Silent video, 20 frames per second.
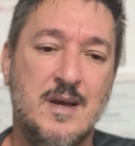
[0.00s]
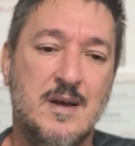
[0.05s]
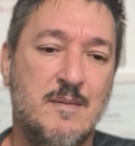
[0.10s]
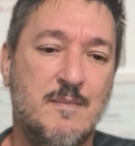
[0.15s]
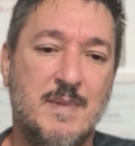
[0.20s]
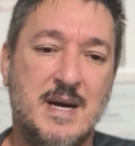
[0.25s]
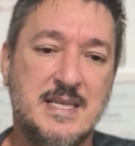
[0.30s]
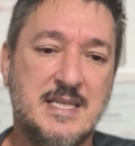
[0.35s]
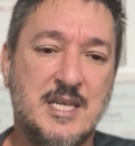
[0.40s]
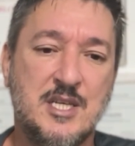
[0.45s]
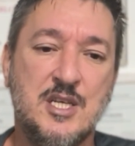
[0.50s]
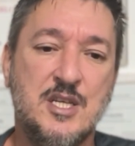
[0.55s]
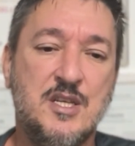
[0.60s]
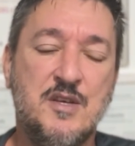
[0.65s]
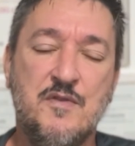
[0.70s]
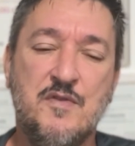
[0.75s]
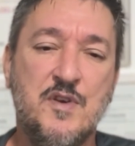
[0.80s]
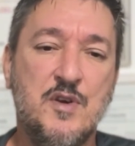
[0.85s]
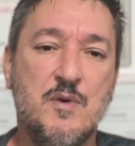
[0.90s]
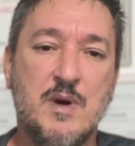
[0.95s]
Mas a gente
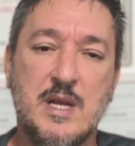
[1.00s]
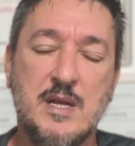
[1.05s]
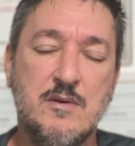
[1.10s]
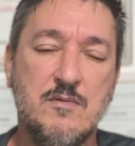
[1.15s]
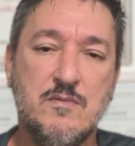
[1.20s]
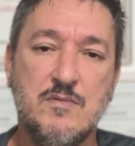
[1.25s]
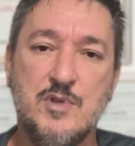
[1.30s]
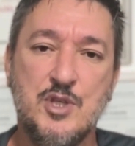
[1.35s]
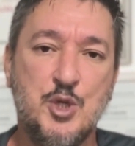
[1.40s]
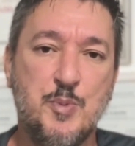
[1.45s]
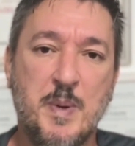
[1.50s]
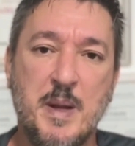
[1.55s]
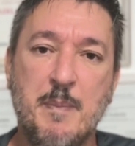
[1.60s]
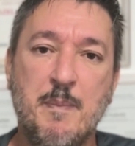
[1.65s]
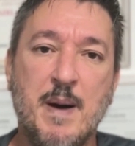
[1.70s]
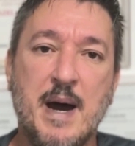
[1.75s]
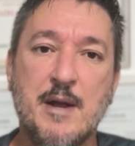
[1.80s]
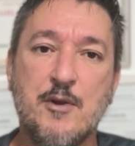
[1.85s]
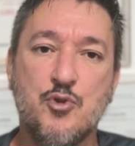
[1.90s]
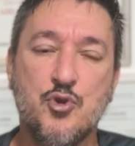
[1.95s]
viu ali um
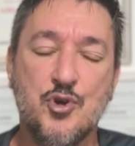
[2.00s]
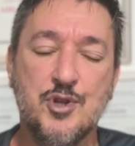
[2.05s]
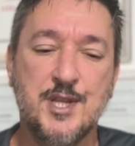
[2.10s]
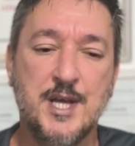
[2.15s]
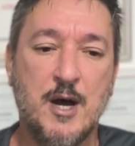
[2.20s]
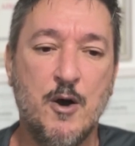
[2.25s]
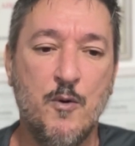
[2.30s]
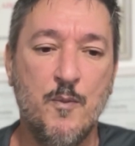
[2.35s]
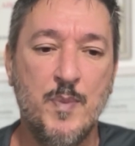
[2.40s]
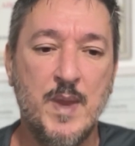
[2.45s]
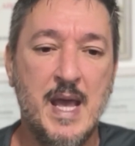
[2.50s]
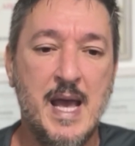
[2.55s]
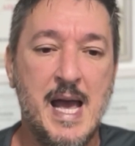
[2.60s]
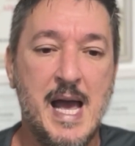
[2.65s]
despreparo total.